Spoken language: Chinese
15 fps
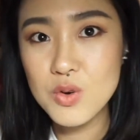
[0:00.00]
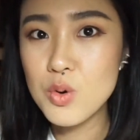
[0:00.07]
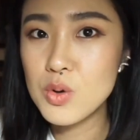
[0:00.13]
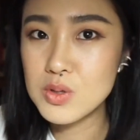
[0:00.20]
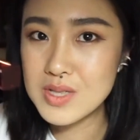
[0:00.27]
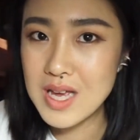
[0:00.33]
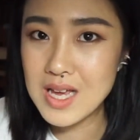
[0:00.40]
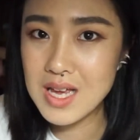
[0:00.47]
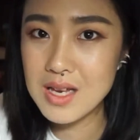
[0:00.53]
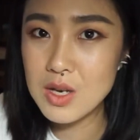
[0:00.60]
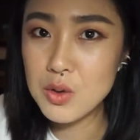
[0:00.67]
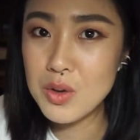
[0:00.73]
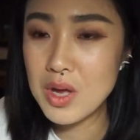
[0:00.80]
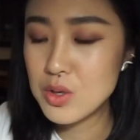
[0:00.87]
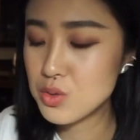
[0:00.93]
我在
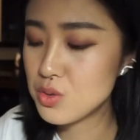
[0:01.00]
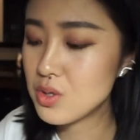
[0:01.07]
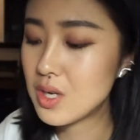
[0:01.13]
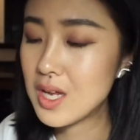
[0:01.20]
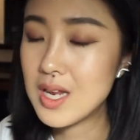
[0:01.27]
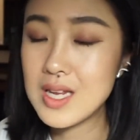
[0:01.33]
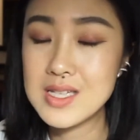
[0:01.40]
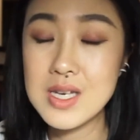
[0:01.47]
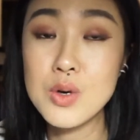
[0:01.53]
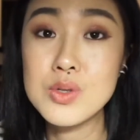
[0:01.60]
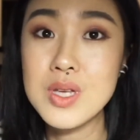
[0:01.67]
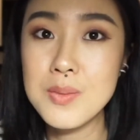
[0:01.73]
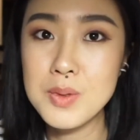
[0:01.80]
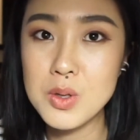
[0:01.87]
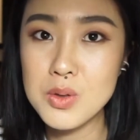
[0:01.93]
留言区给大家，我
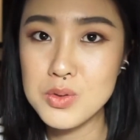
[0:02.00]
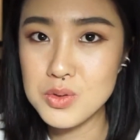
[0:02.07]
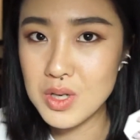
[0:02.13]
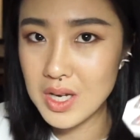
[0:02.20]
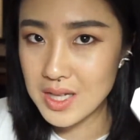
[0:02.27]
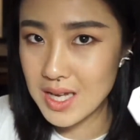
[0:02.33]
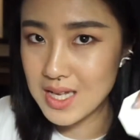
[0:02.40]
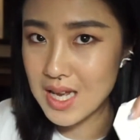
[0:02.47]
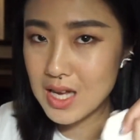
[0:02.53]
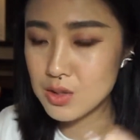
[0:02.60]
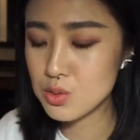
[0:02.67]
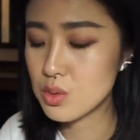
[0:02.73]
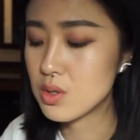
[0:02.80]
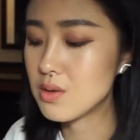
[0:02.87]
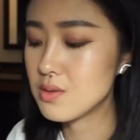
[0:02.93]
在评论区给大家
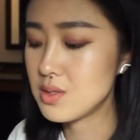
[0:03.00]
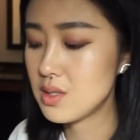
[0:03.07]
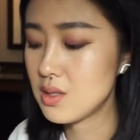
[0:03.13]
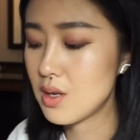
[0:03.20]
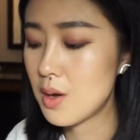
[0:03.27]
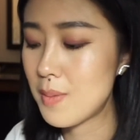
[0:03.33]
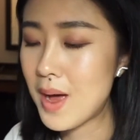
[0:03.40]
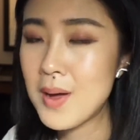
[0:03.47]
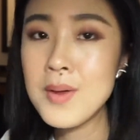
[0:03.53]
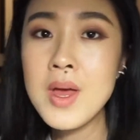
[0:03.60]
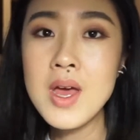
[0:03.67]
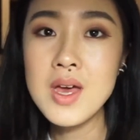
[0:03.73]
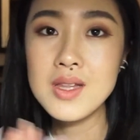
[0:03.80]
做更新，好吧？